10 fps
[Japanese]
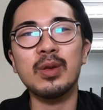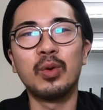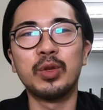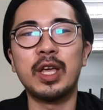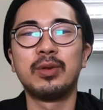
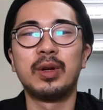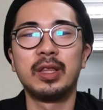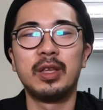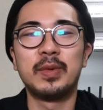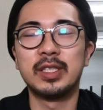5点となっ
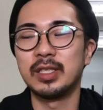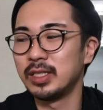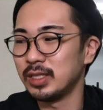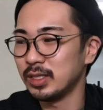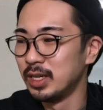てま
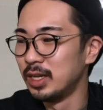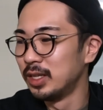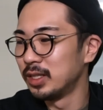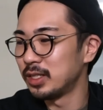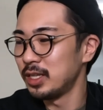す
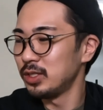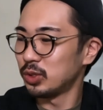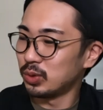全